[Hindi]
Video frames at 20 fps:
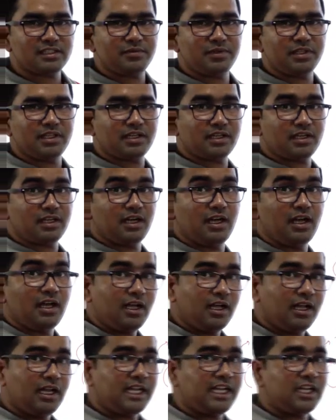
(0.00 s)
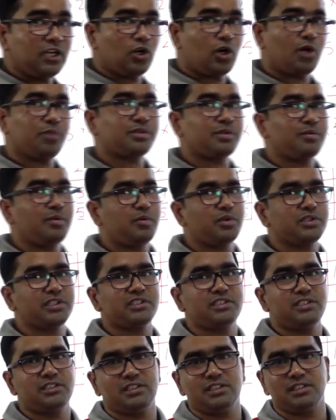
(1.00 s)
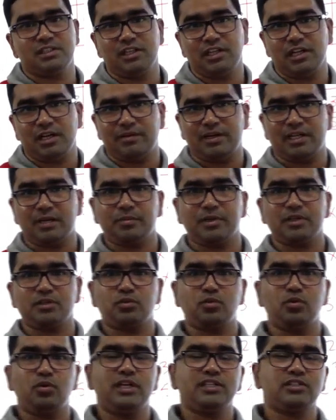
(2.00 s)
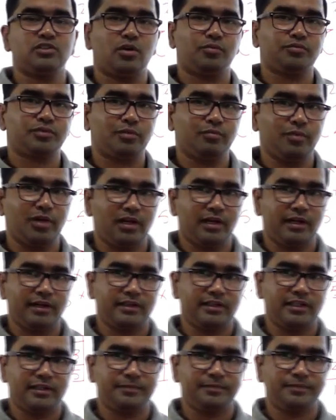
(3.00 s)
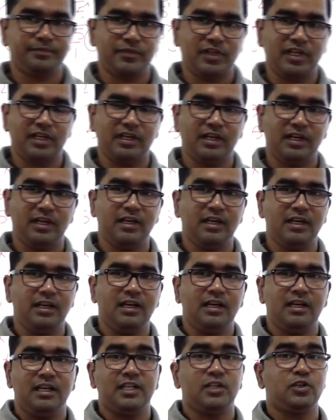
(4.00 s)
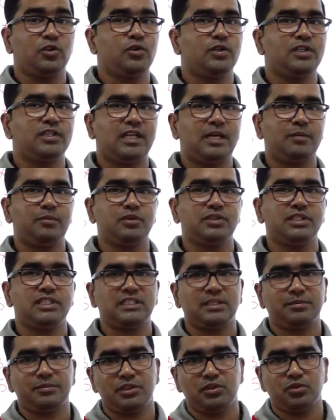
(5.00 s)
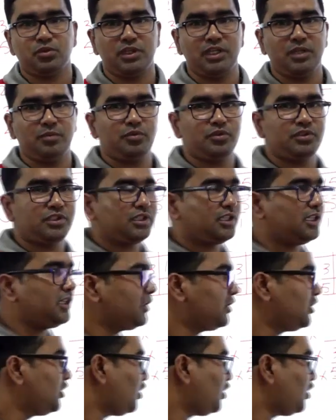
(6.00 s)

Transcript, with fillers: से भी देखा लेकिन ऑप्शन में बहुत अच्छी चीज़ थी कि हमारे पास दो ऐसे ऑप्शन मिल गए थे ठीक है लेकिन उन्होंने क्या पूछा है सबसे छोटी पूछी थी